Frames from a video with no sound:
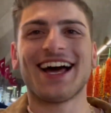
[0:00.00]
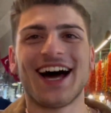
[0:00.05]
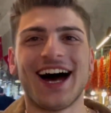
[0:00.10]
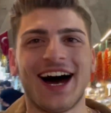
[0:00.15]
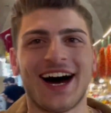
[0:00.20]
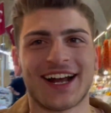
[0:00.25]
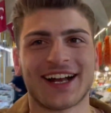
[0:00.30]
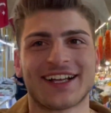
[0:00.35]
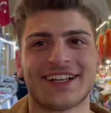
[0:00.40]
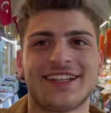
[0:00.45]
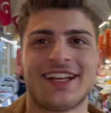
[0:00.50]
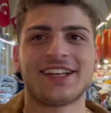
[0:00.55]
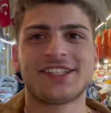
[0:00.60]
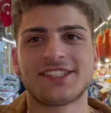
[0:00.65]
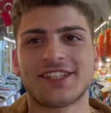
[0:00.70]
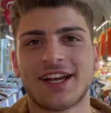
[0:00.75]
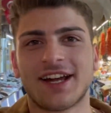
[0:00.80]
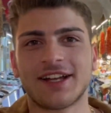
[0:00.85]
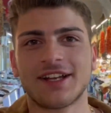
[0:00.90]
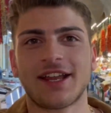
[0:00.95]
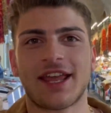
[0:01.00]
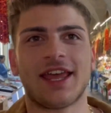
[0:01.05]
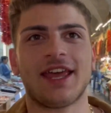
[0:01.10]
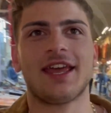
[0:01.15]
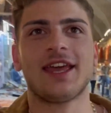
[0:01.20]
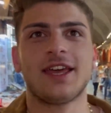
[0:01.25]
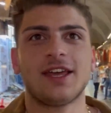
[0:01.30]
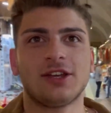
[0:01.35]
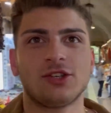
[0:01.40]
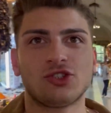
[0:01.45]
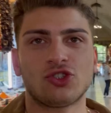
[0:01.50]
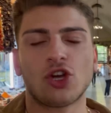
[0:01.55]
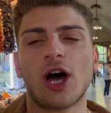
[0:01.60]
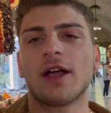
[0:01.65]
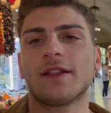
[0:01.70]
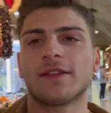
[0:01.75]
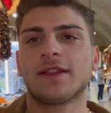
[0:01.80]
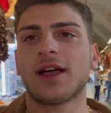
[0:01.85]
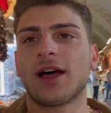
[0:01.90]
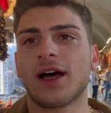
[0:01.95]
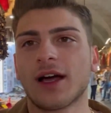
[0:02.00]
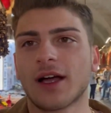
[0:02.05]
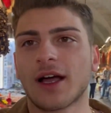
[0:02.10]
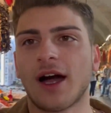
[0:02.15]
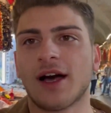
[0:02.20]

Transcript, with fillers: Arkadaşlar e, şu anda